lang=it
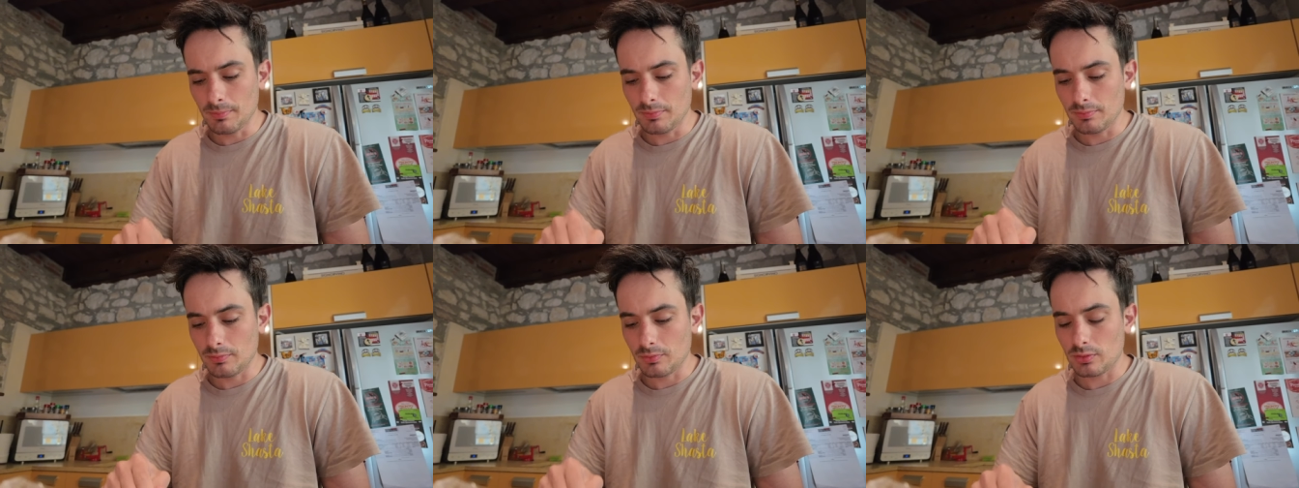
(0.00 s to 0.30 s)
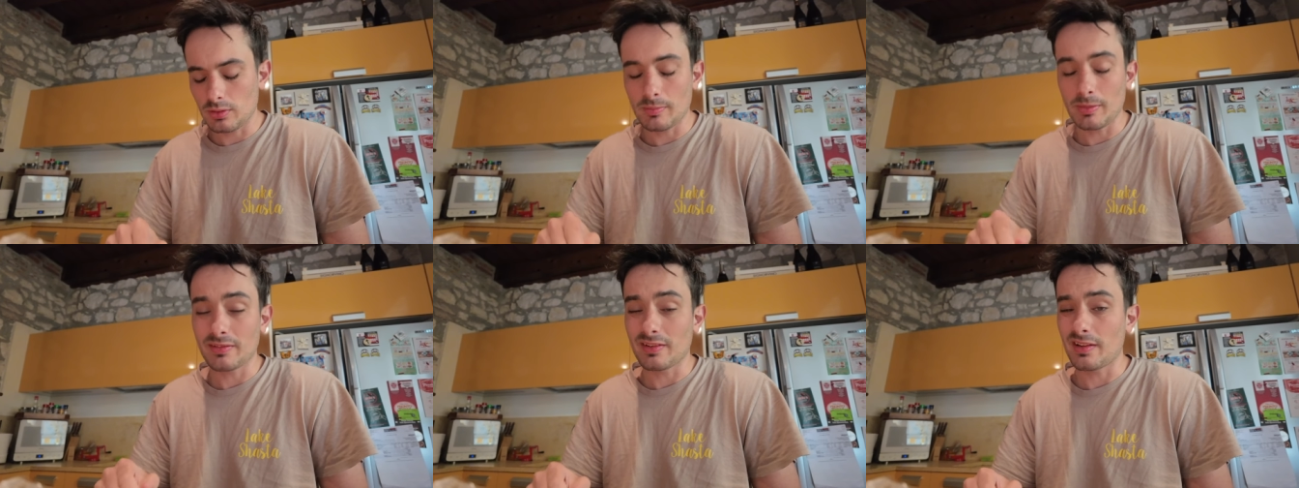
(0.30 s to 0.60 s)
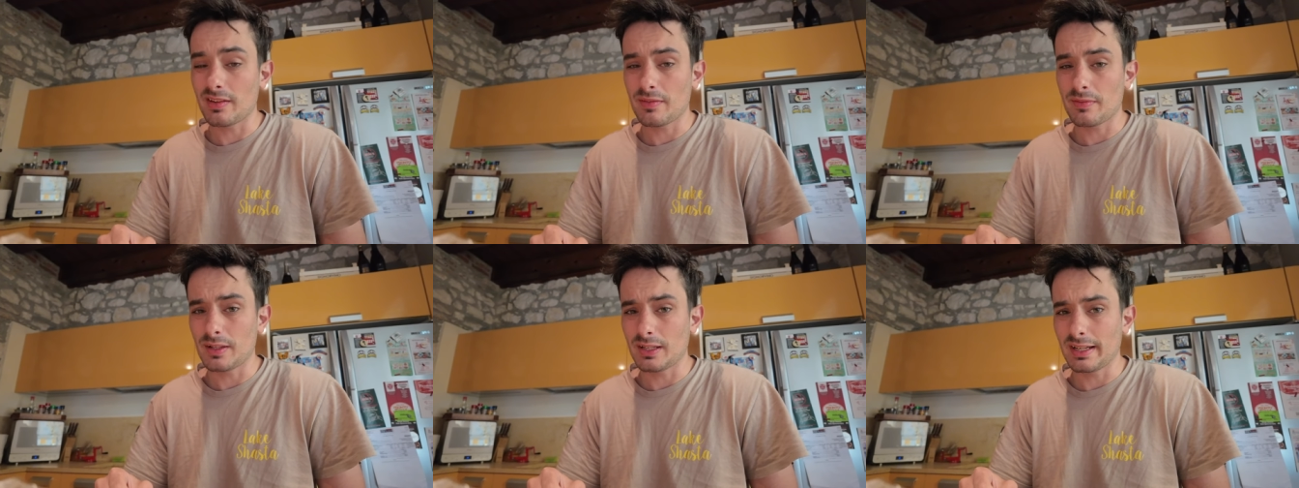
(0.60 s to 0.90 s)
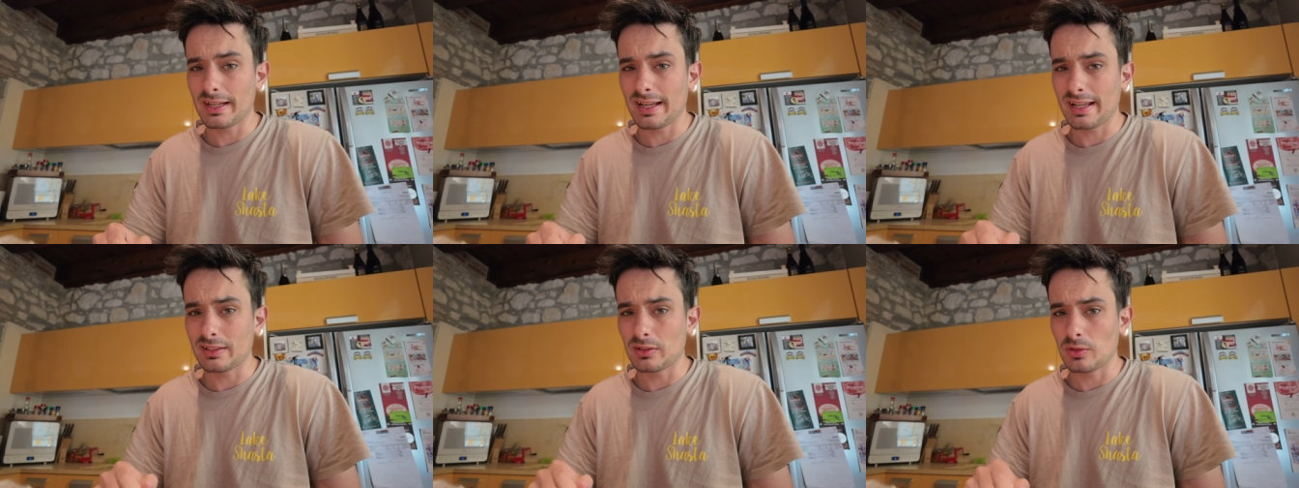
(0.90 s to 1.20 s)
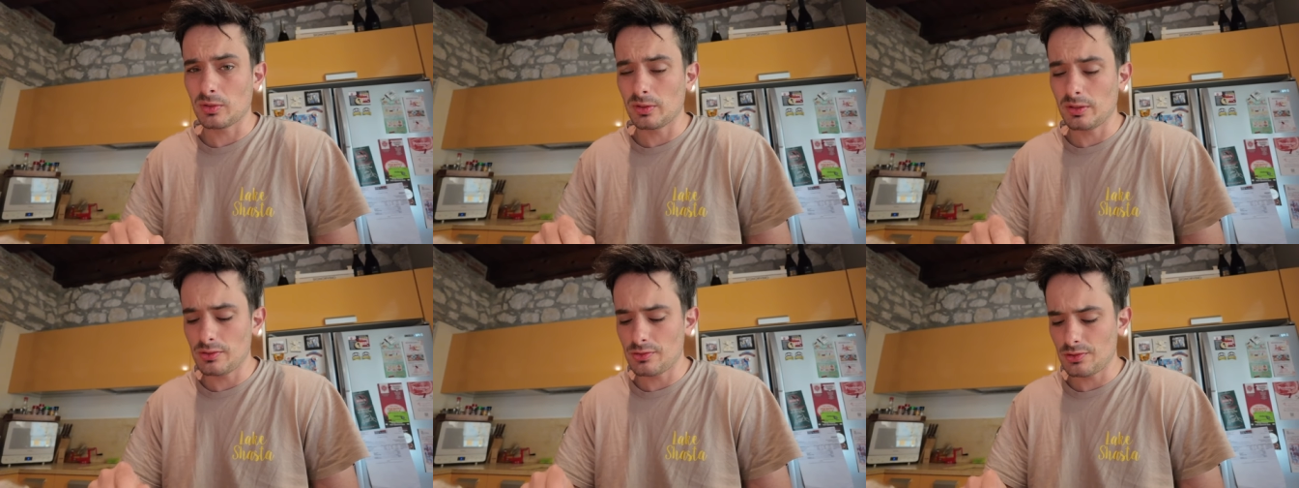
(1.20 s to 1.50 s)
sono abbastanza variegato
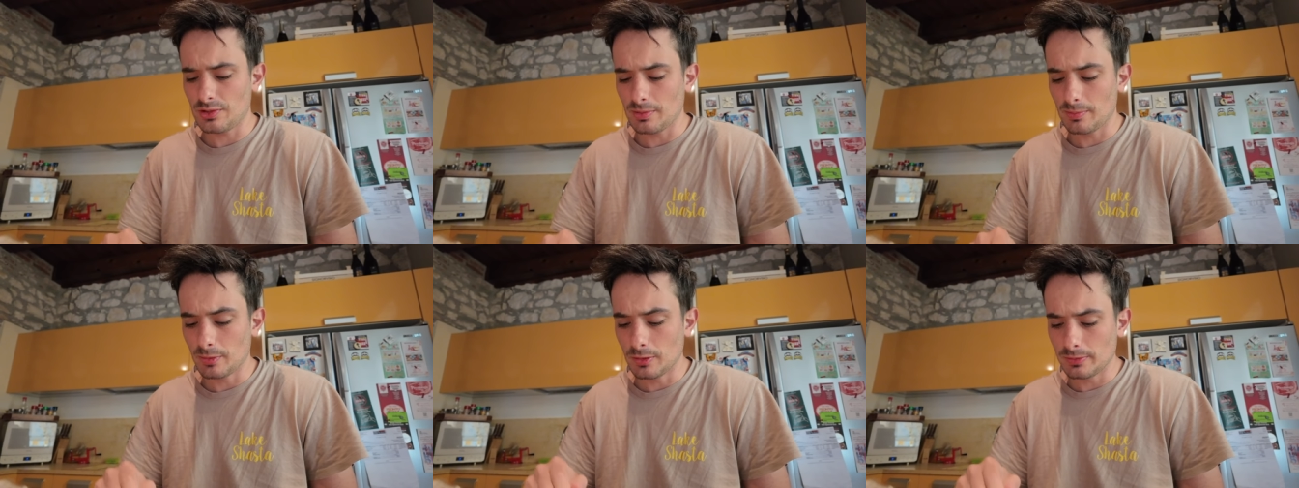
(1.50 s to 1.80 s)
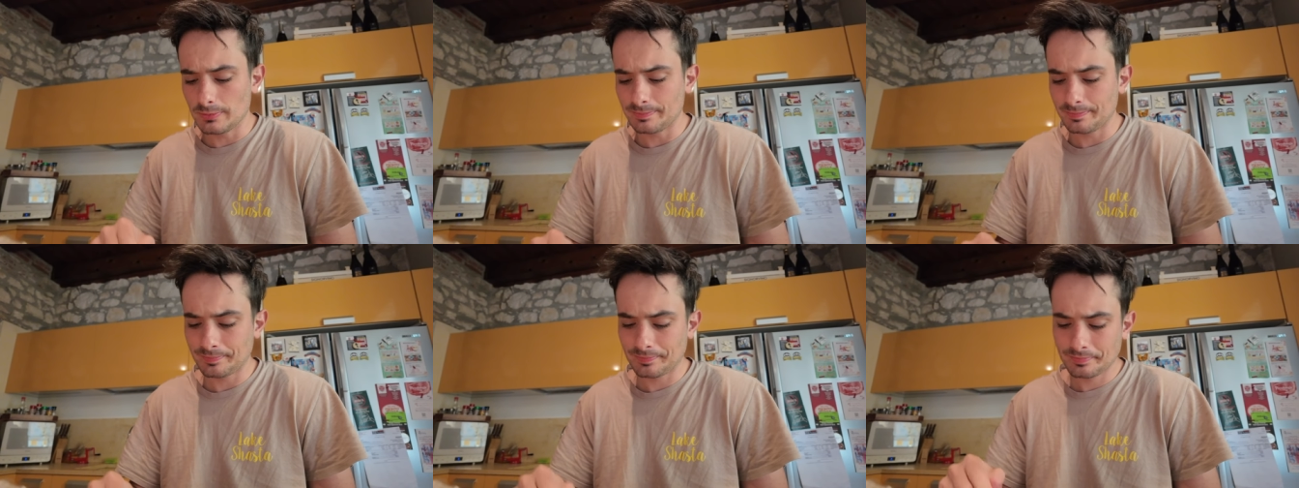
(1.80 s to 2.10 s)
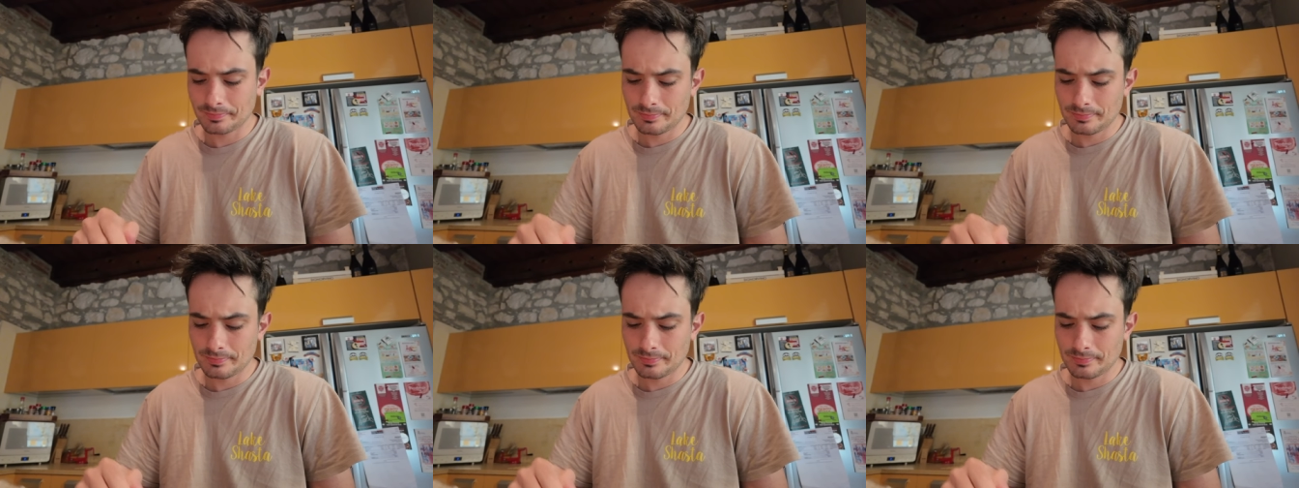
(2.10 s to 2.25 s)
con il cibo